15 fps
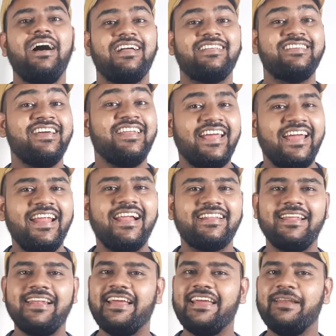अच्छे नहीं
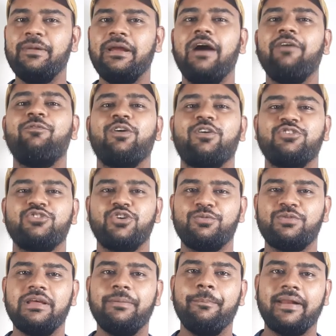लगते लेकिन मैं अब फोटोशॉप
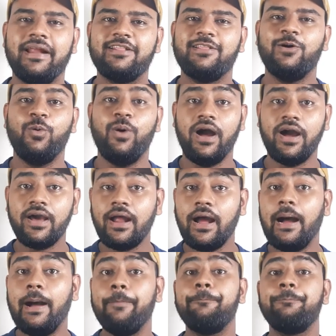से बनाता हूँ अगर
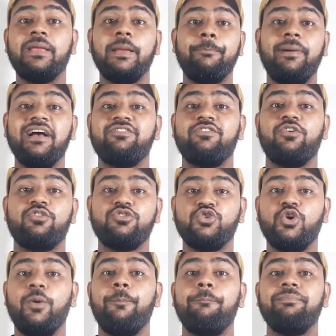आपके पास
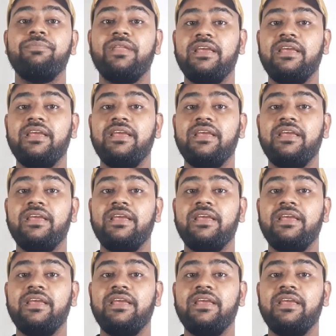फोटोशॉप